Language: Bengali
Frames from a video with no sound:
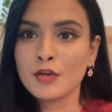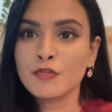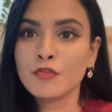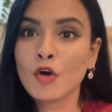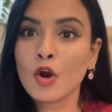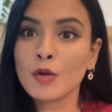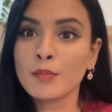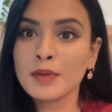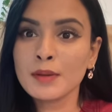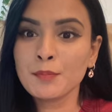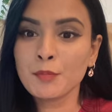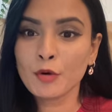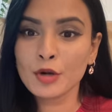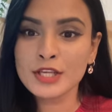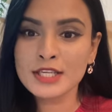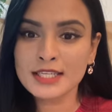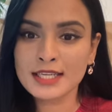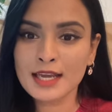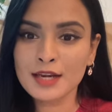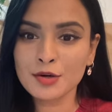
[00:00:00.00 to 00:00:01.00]
ফর্মে
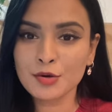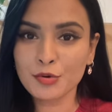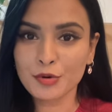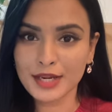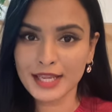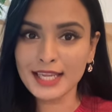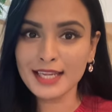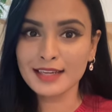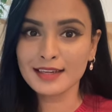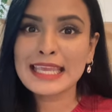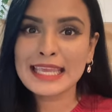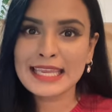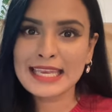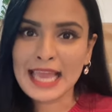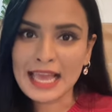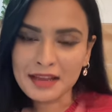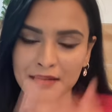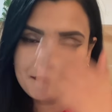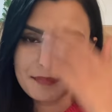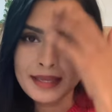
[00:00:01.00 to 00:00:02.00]
পরিষ্কার করে কি
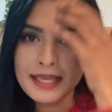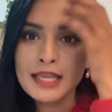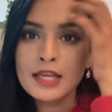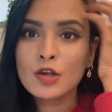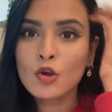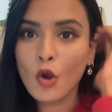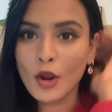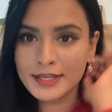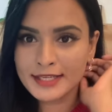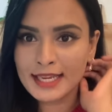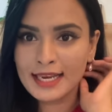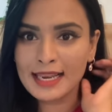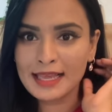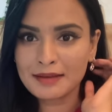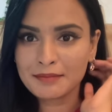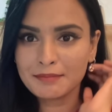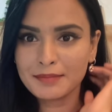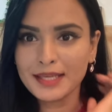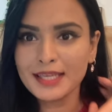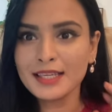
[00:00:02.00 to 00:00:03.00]
লাগবে কয়টা
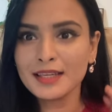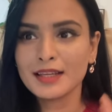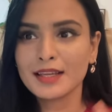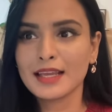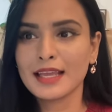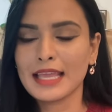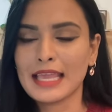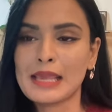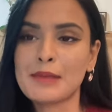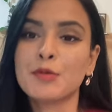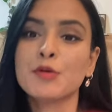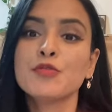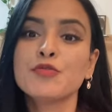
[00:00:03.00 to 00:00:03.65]
লাগবে এবং